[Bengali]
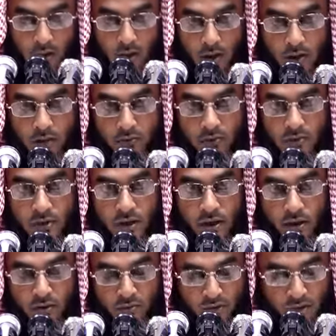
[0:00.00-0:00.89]
সালাতিম
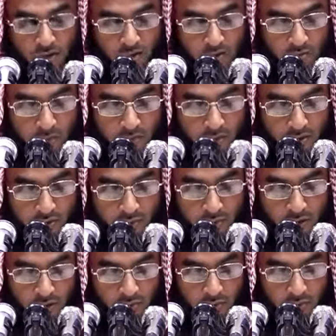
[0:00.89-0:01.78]
সালাম নাজিল হুকেন
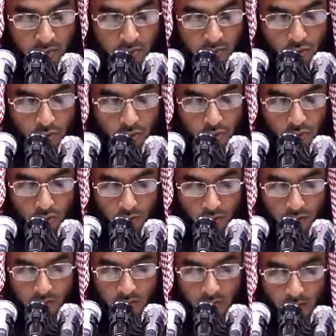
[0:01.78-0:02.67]
মাহমুদ
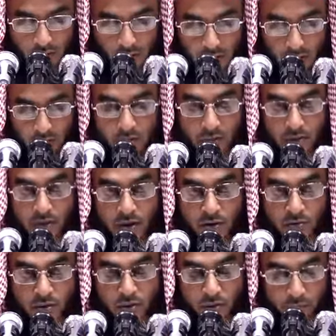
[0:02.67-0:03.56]
রসুল্লাহ সাল্লি
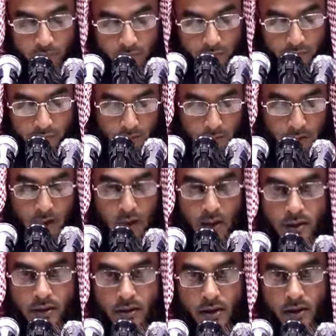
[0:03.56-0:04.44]
সাল্লামের উপর
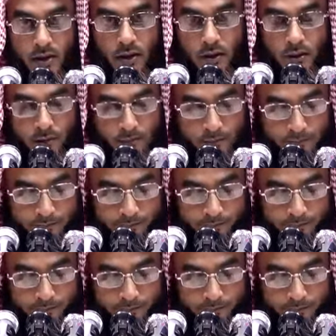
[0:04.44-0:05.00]
আজকের